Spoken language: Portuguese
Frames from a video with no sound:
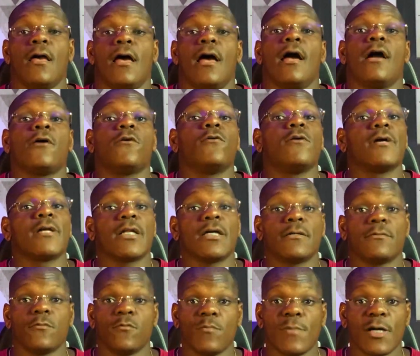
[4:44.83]
Agora,
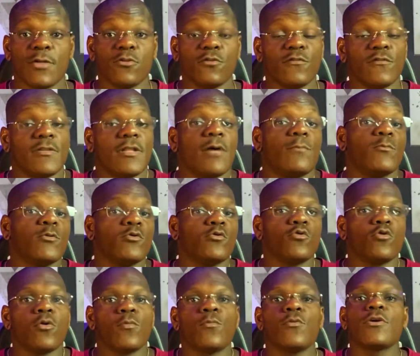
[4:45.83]
uma dúvida muito
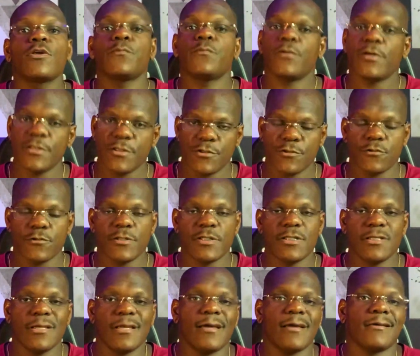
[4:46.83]
comum que pode
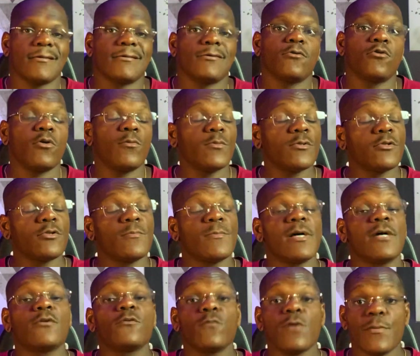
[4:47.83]
surgir é como tomar
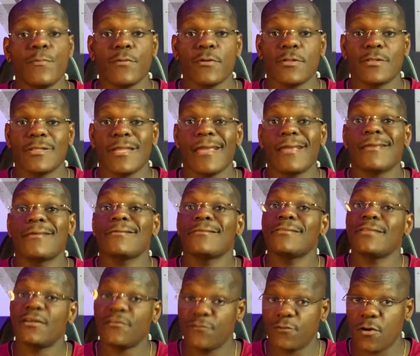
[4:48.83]
o whey protein
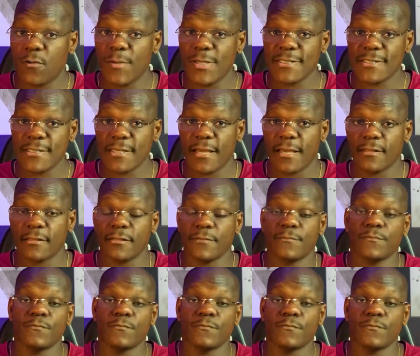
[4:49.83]
da forma certa.